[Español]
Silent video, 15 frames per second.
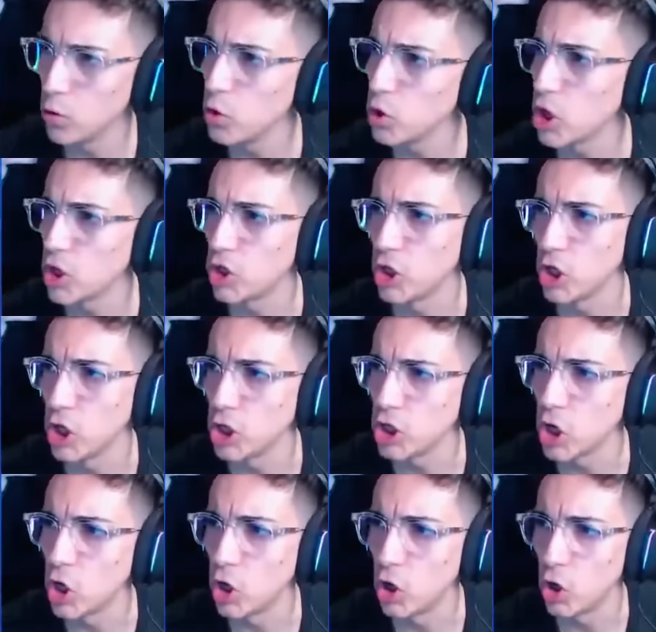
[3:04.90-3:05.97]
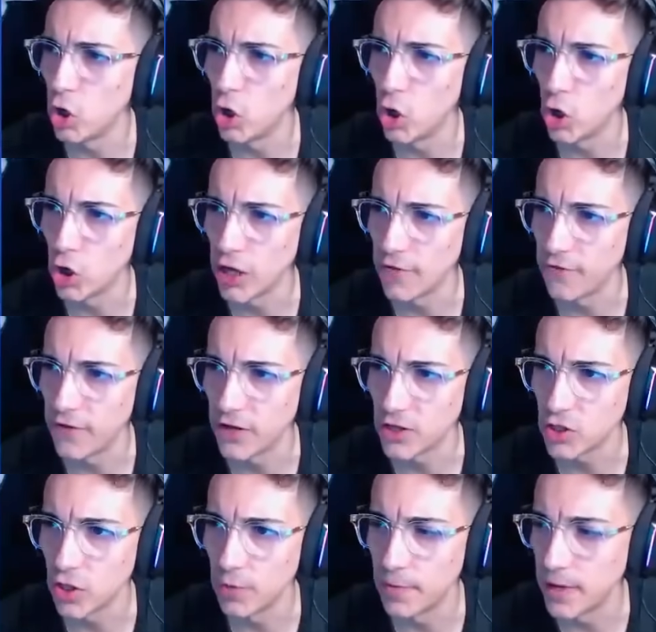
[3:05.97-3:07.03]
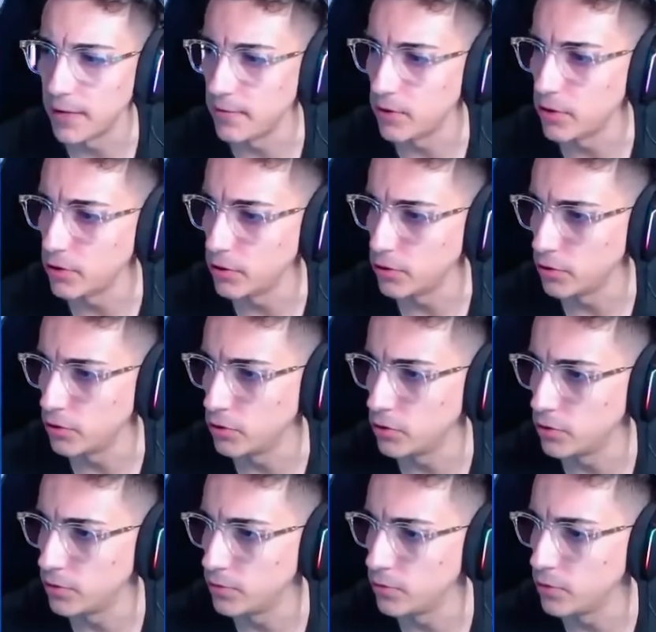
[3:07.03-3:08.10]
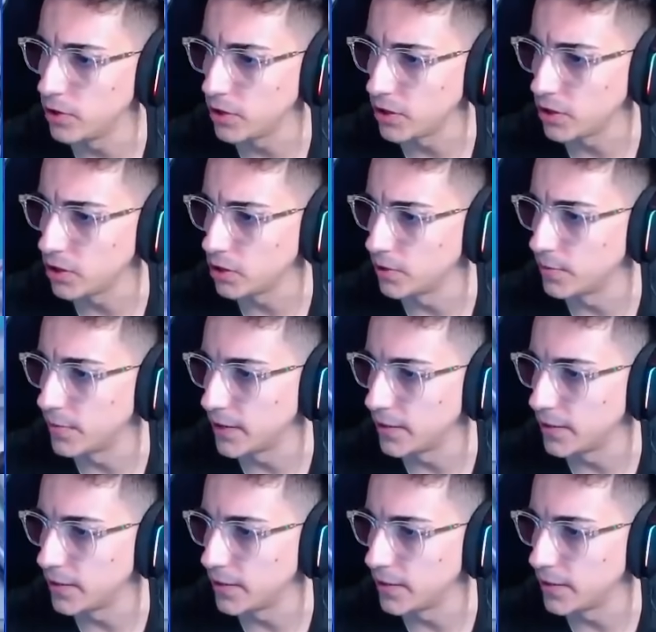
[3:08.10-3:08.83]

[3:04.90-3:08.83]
Uy, qué tirito, qué fresco, Pablo. Muy rico,